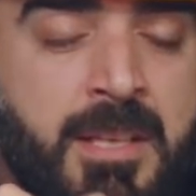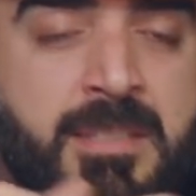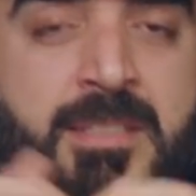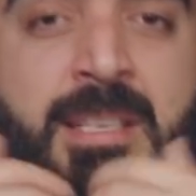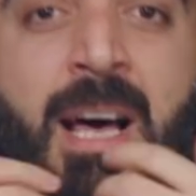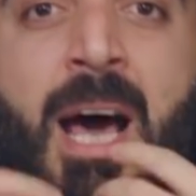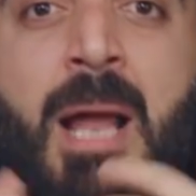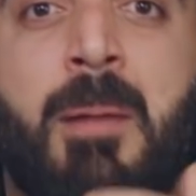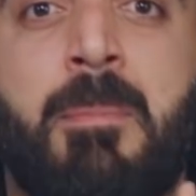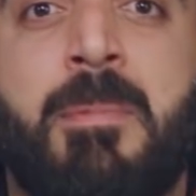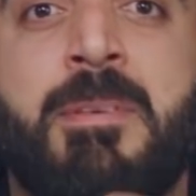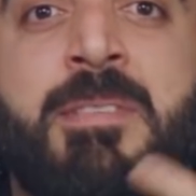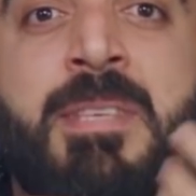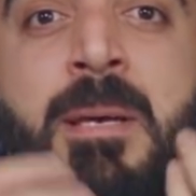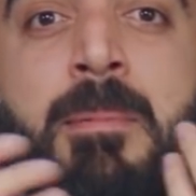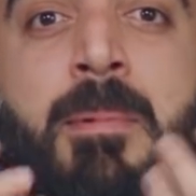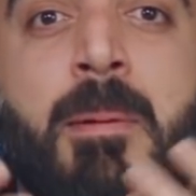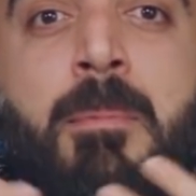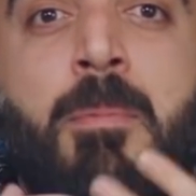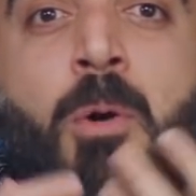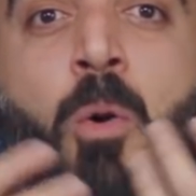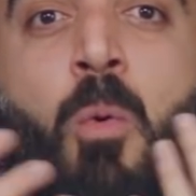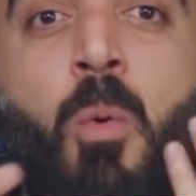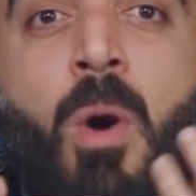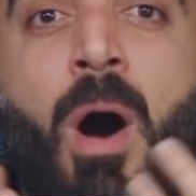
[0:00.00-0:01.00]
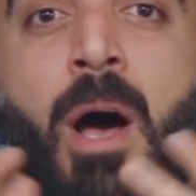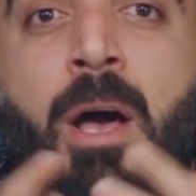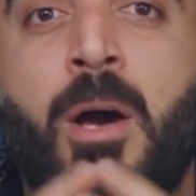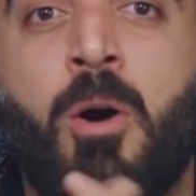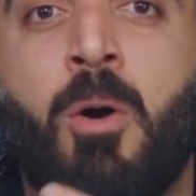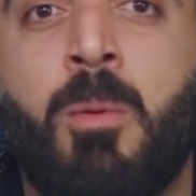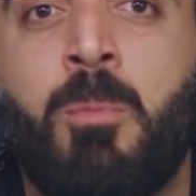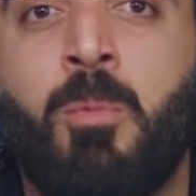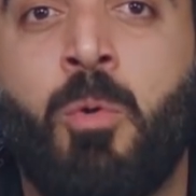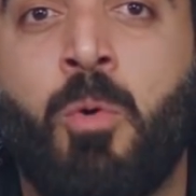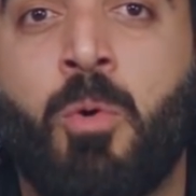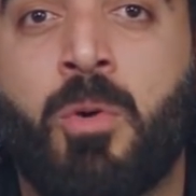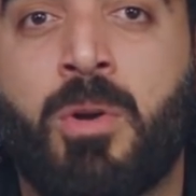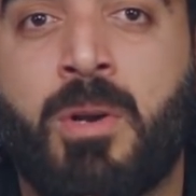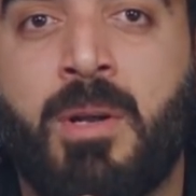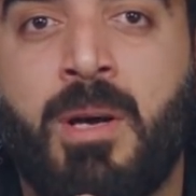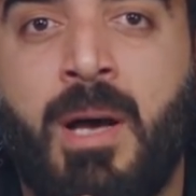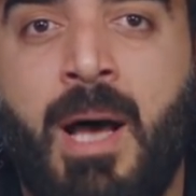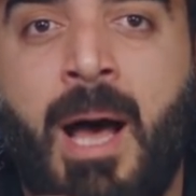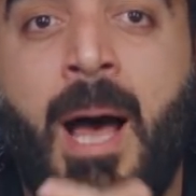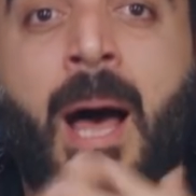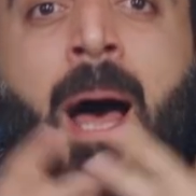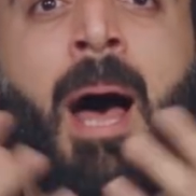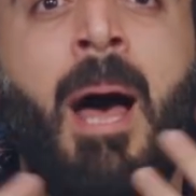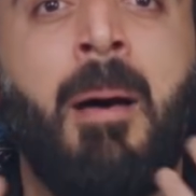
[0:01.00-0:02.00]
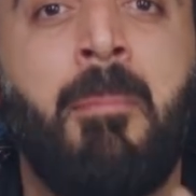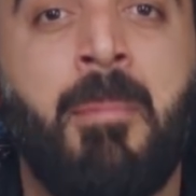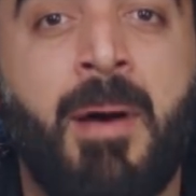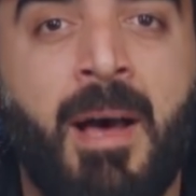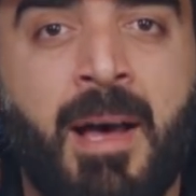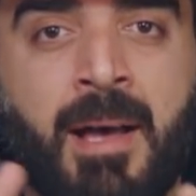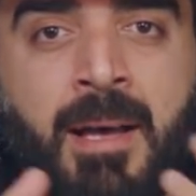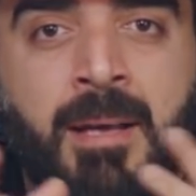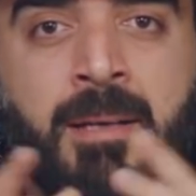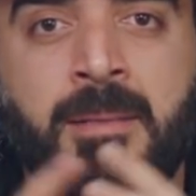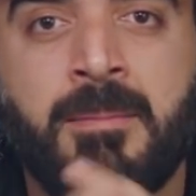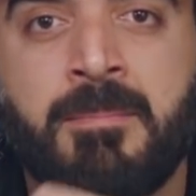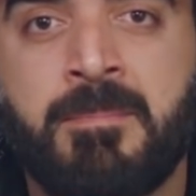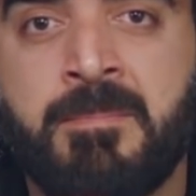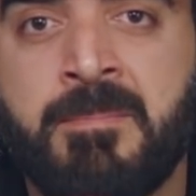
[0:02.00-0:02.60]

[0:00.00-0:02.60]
صار بسبب هوايه امور اهمها